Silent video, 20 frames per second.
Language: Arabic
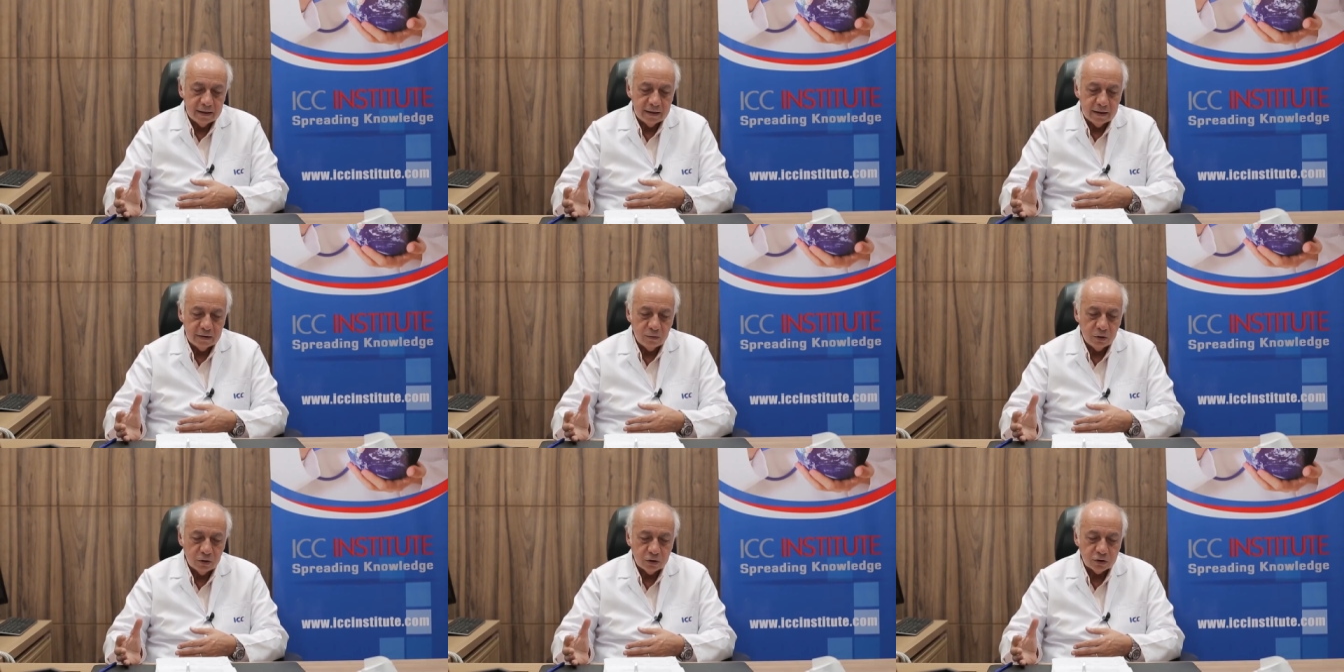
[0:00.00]

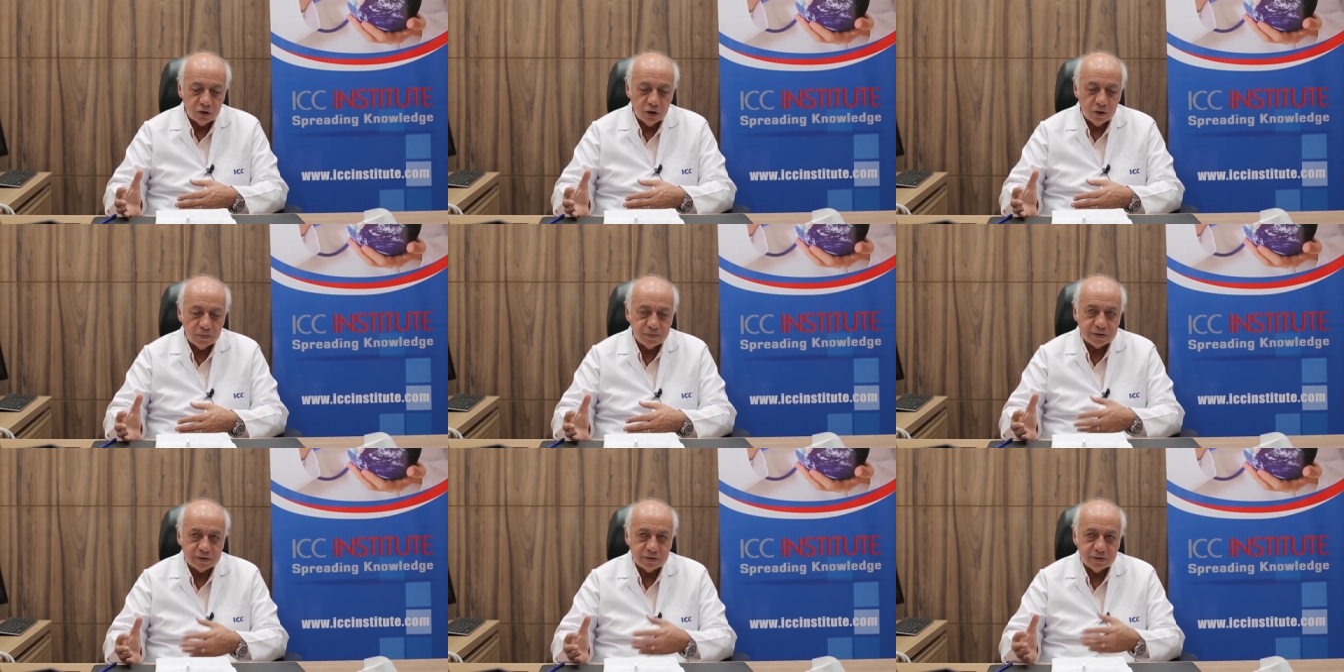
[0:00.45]
الورك
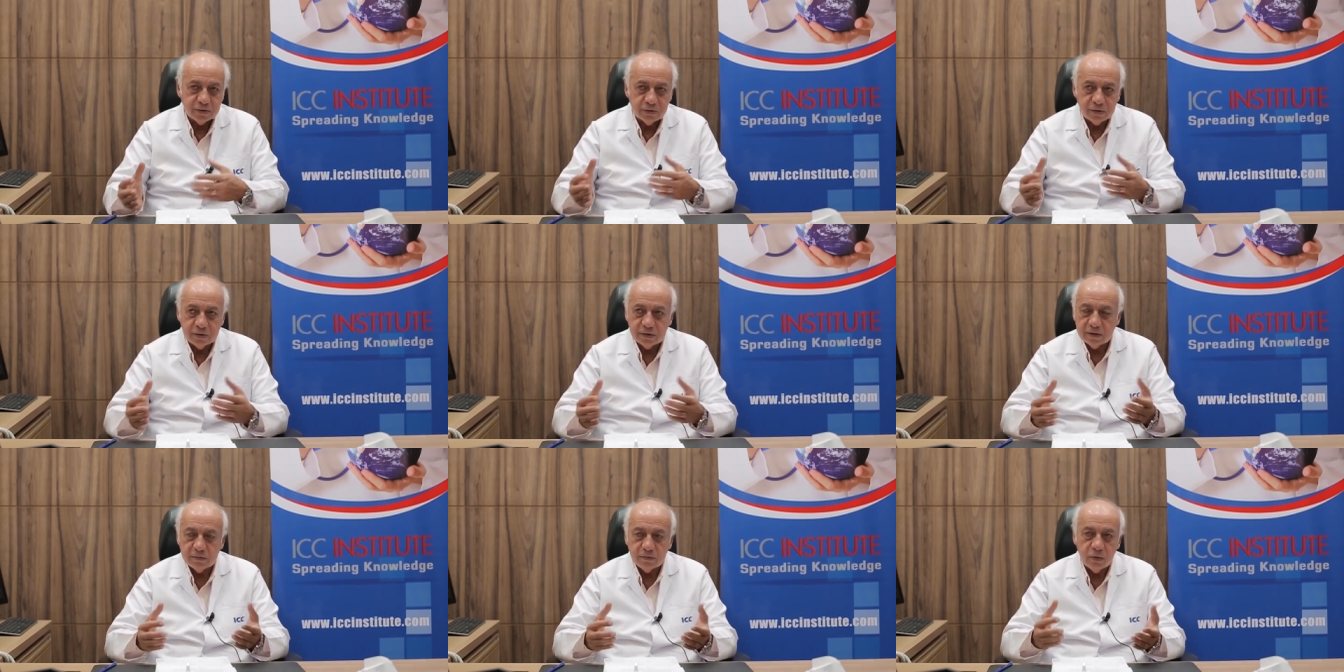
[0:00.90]
شوبس
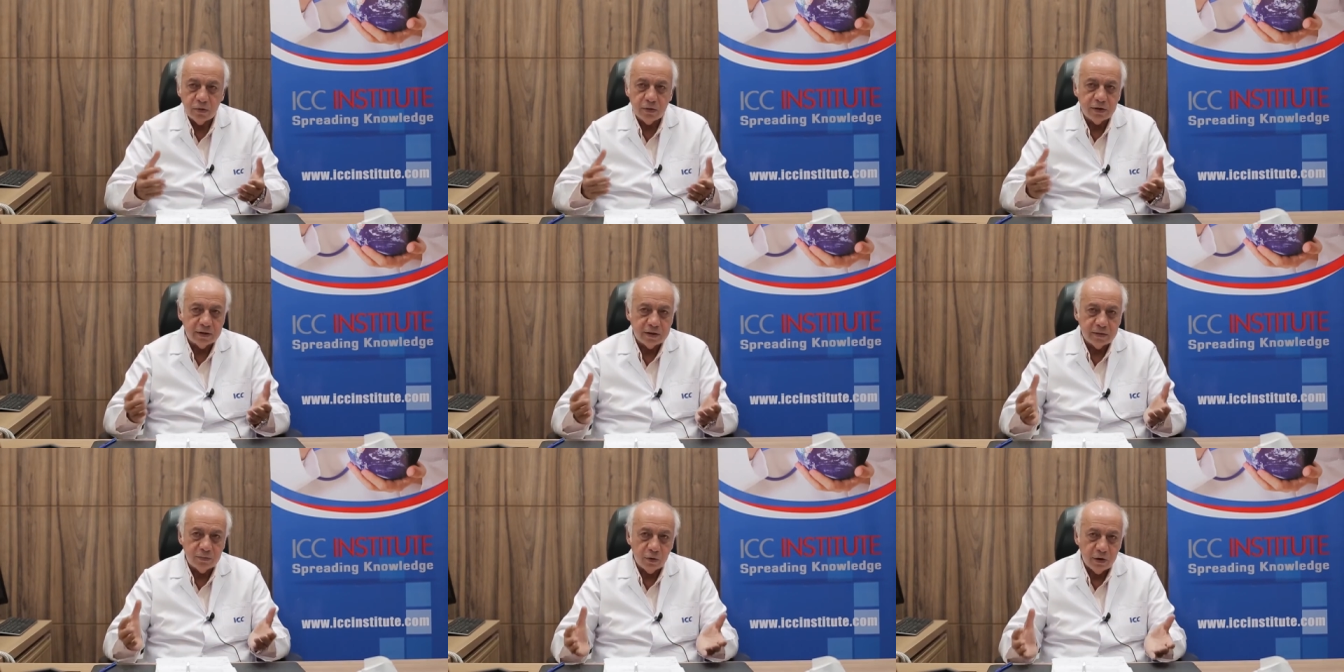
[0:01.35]
دول
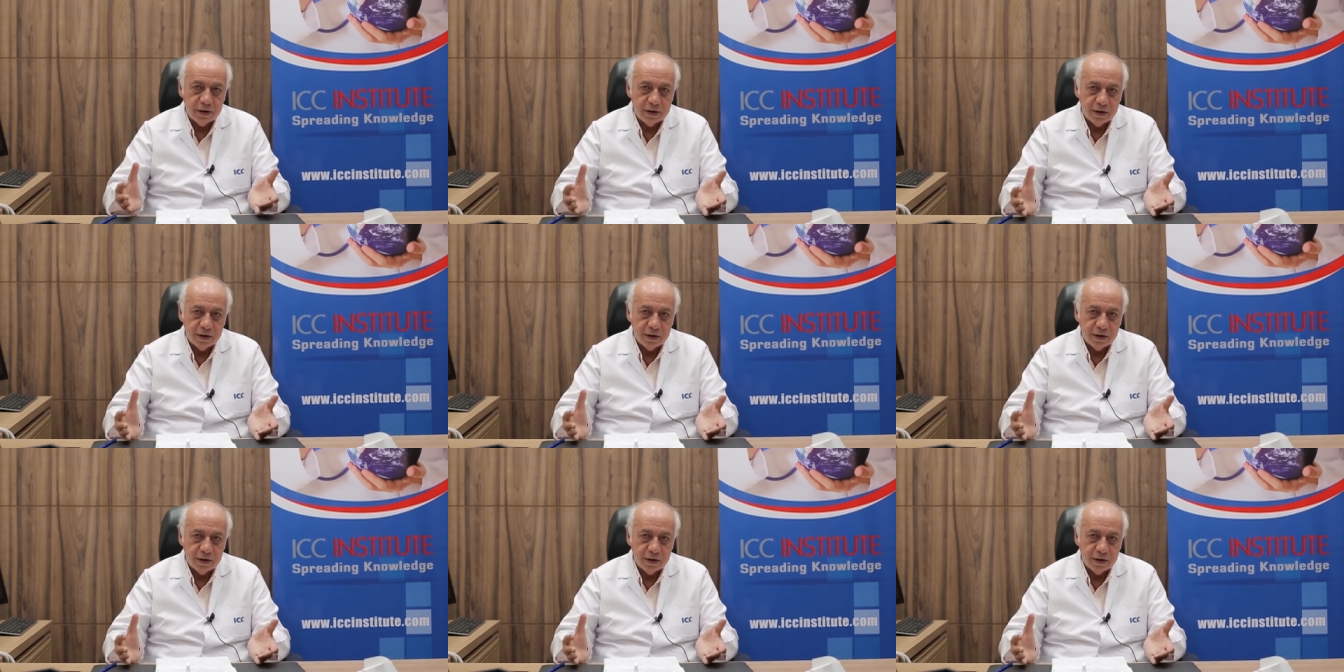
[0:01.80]
ممكن يبقوا